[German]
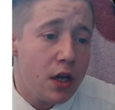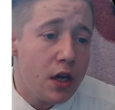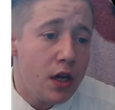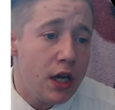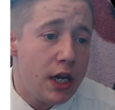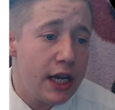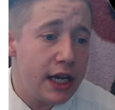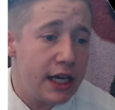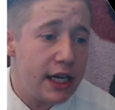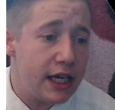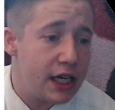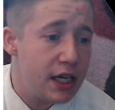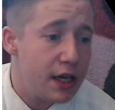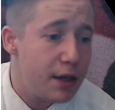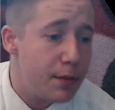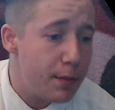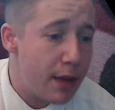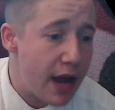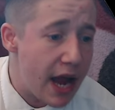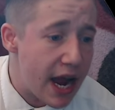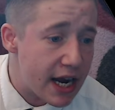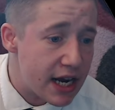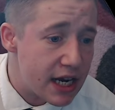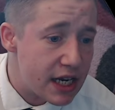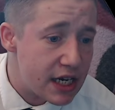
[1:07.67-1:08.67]
Ich
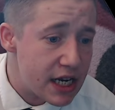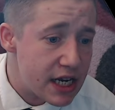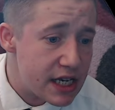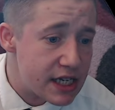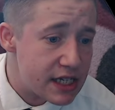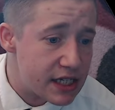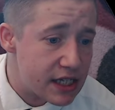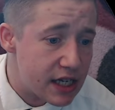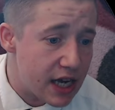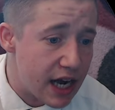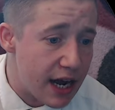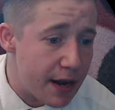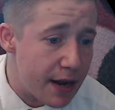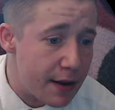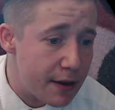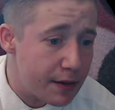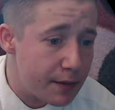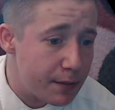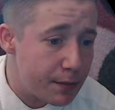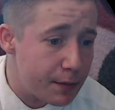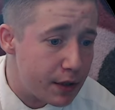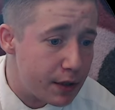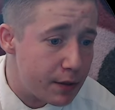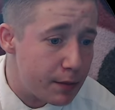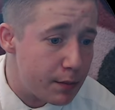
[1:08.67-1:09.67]
merke das drei
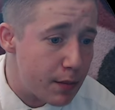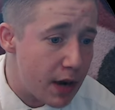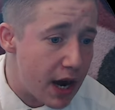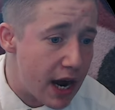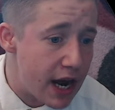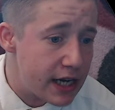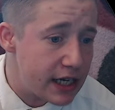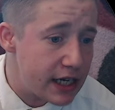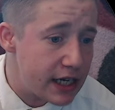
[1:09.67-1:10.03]
Meilen